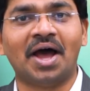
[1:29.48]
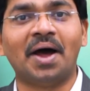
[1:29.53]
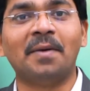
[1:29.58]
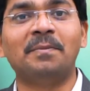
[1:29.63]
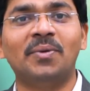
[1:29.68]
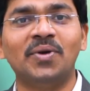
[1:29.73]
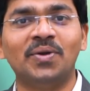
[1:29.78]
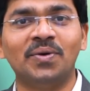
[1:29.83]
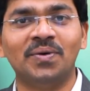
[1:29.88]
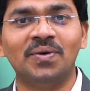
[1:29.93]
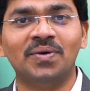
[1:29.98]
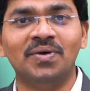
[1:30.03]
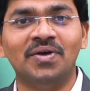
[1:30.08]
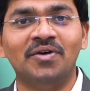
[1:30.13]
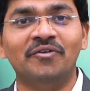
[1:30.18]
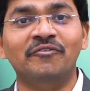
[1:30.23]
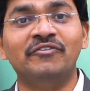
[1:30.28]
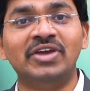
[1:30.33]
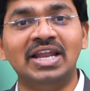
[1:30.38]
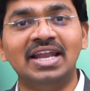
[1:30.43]
అప్పుడు
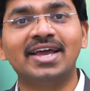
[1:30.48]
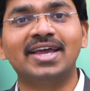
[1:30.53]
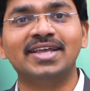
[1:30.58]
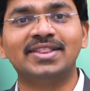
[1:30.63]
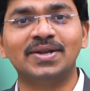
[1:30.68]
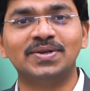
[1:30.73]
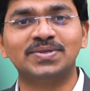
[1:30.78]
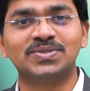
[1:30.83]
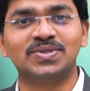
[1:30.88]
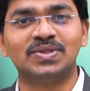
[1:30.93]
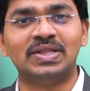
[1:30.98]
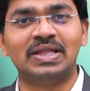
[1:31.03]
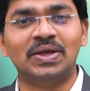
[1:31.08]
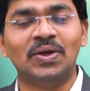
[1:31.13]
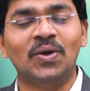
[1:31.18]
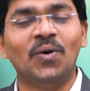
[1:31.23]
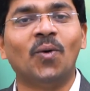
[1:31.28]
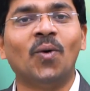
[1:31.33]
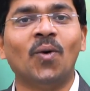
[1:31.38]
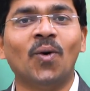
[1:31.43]
వీళ్ళకి తెలుస్తుంది
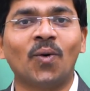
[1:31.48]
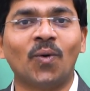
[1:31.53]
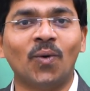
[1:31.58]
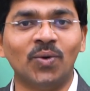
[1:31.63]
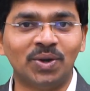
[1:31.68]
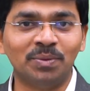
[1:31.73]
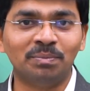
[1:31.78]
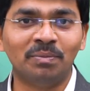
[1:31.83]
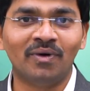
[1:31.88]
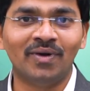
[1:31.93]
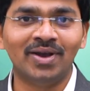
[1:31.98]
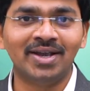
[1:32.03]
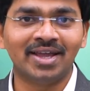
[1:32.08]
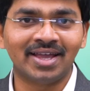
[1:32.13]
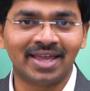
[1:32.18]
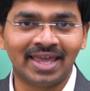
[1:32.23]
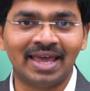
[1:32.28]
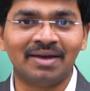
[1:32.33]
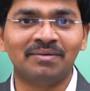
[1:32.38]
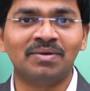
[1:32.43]
ఓ కుటుంబం
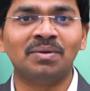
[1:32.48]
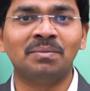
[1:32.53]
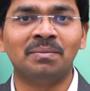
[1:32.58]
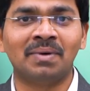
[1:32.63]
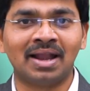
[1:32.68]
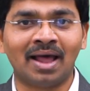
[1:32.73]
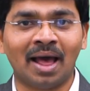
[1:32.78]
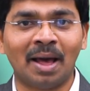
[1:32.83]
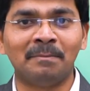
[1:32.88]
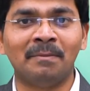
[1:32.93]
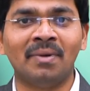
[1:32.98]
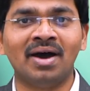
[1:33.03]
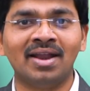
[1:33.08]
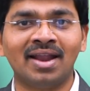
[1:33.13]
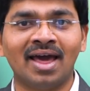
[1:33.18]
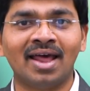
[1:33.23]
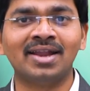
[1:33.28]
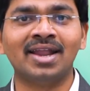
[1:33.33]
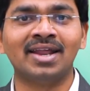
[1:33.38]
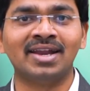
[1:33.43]
అంటే కేవలం మన అమ్మ
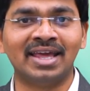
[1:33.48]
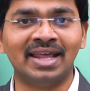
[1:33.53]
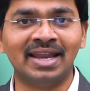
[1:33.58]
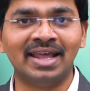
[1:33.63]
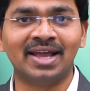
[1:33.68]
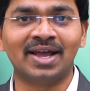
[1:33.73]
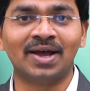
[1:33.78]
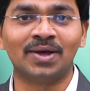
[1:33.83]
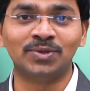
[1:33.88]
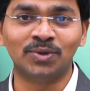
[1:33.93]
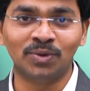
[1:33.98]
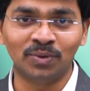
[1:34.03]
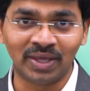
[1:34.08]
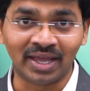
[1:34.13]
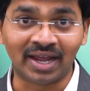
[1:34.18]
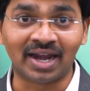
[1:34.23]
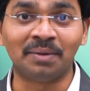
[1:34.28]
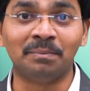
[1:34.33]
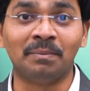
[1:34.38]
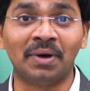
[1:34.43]
నాన్న నేనే కాదు
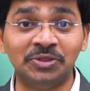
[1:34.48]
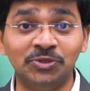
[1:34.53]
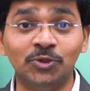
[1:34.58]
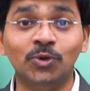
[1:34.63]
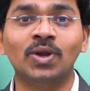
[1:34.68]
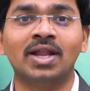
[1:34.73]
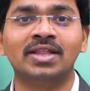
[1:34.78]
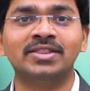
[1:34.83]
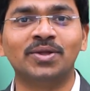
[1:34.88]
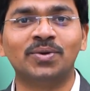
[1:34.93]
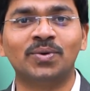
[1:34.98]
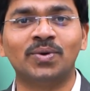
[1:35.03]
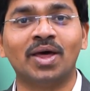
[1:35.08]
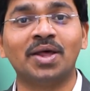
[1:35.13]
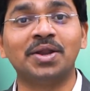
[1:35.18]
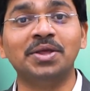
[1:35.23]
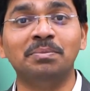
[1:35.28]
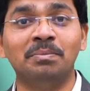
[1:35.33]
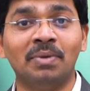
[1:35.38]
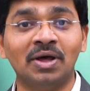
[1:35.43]
ఇక్కడ బంధువులందరూ
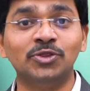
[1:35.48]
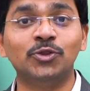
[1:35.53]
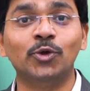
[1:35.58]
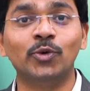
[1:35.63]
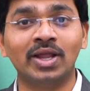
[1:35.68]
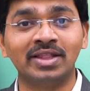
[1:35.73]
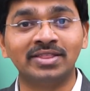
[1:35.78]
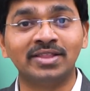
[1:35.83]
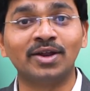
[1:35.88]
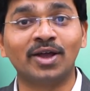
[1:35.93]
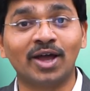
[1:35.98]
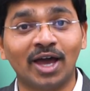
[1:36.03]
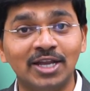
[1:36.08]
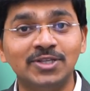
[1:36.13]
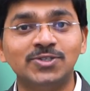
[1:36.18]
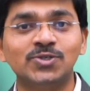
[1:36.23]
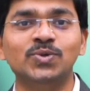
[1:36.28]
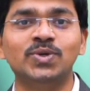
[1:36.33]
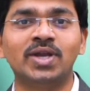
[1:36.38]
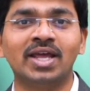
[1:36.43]
ఉన్నారు ఈ బంధువులందరూ
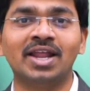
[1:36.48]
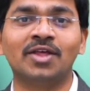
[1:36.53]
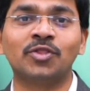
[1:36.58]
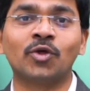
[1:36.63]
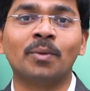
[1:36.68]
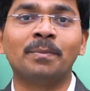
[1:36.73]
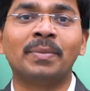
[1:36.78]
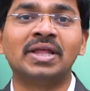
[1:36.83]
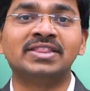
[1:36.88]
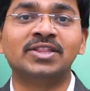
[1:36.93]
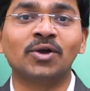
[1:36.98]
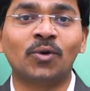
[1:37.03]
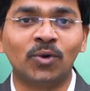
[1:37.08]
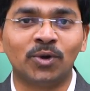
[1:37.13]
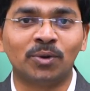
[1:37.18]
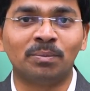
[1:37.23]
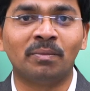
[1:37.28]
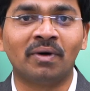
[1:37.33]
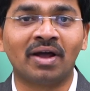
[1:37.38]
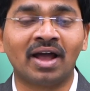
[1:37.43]
కలిసి ఉంటేనే అదొక పెద్ద
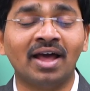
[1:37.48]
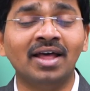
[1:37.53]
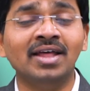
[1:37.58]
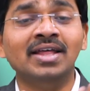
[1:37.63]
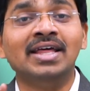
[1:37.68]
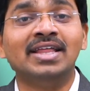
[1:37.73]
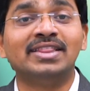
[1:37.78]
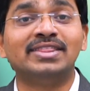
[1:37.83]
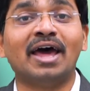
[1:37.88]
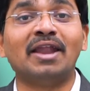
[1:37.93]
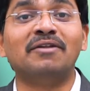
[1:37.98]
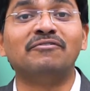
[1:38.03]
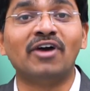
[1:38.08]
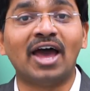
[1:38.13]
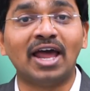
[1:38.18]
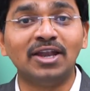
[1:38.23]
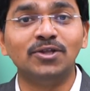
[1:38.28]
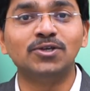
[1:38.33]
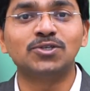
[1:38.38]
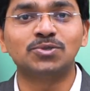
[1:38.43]
కుటుంబంగా దాని
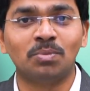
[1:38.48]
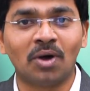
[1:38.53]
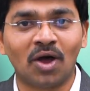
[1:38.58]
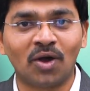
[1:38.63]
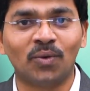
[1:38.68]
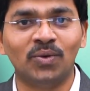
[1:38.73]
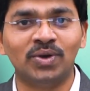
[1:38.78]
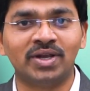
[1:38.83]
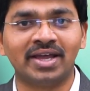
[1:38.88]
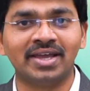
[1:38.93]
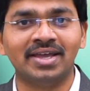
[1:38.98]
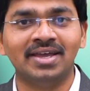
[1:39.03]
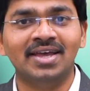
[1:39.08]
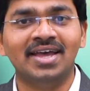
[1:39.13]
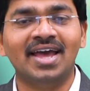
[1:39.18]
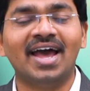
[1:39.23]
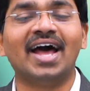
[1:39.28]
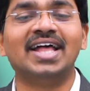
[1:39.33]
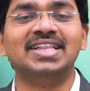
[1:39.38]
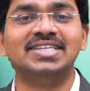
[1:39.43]
వాల్యూస్ బాగుంటాయి
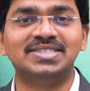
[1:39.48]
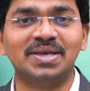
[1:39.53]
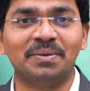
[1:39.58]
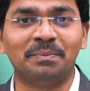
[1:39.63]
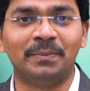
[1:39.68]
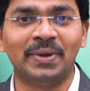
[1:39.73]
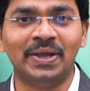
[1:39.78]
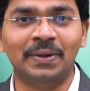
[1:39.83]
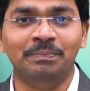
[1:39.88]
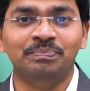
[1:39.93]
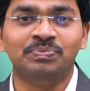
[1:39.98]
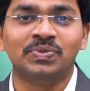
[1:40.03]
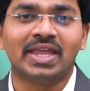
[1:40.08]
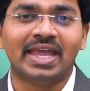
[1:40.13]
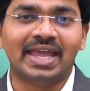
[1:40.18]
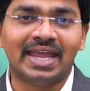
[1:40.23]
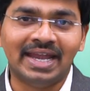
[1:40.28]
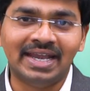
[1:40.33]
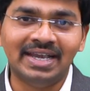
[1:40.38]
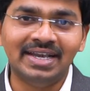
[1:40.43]
అని చెప్పి
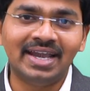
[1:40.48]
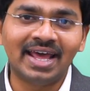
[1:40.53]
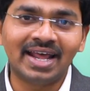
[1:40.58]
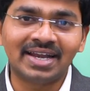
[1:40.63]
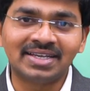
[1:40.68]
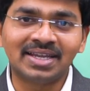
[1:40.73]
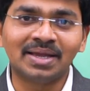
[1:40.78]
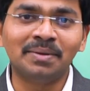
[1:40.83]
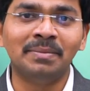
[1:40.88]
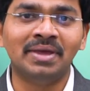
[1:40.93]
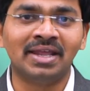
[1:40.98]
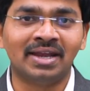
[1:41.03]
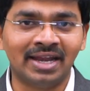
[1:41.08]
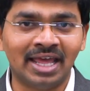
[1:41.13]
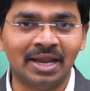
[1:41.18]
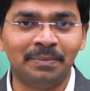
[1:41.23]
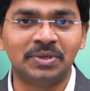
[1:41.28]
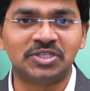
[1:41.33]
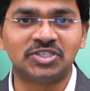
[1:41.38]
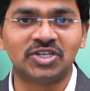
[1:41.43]
ఇండైరెక్ట్గా మీరు
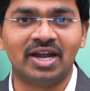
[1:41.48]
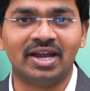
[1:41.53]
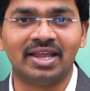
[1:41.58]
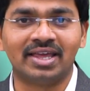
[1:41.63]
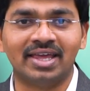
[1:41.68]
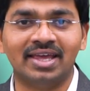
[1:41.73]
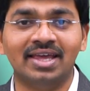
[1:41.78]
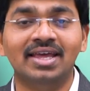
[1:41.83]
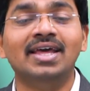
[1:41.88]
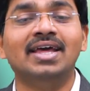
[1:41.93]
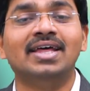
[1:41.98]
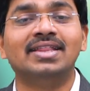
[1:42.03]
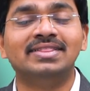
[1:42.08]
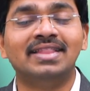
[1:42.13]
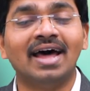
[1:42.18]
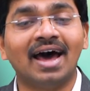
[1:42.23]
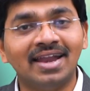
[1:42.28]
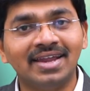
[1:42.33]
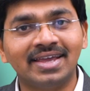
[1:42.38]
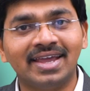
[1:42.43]
నేర్పించడానికి
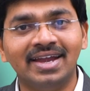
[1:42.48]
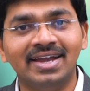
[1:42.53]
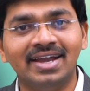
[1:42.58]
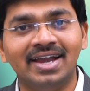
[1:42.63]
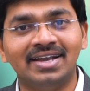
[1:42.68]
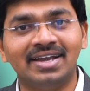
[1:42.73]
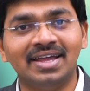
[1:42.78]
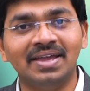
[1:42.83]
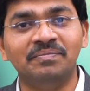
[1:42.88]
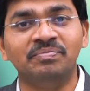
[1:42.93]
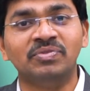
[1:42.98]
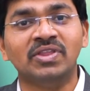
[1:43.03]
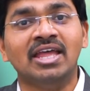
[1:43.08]
దానికి ఏంటంటే